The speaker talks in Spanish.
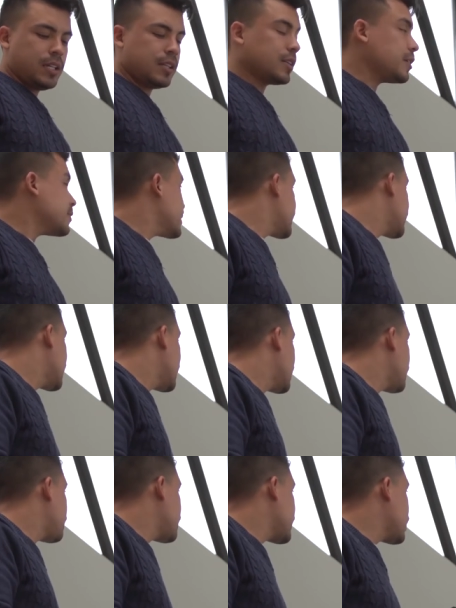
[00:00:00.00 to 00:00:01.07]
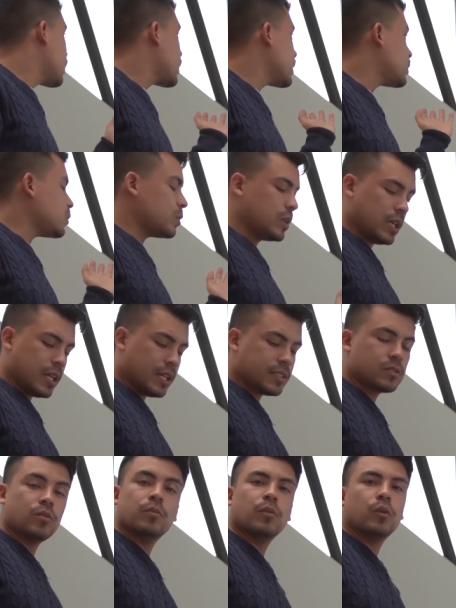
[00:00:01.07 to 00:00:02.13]
reversar, pues lo que tú
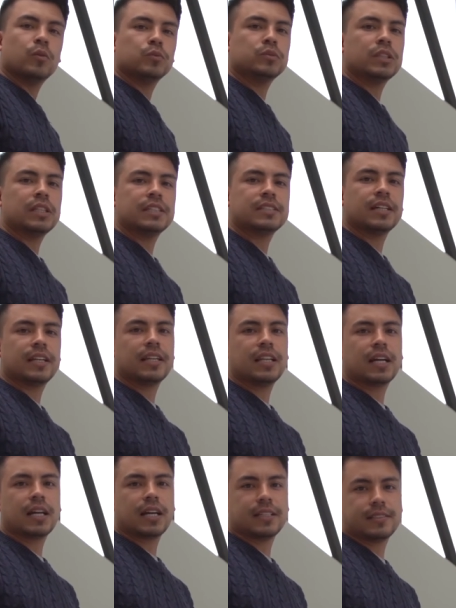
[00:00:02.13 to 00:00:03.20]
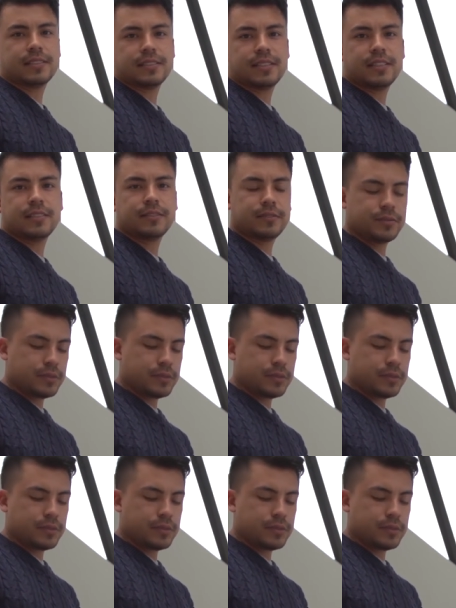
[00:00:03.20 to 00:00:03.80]
quieras como utilizar en la casa, ¿cierto?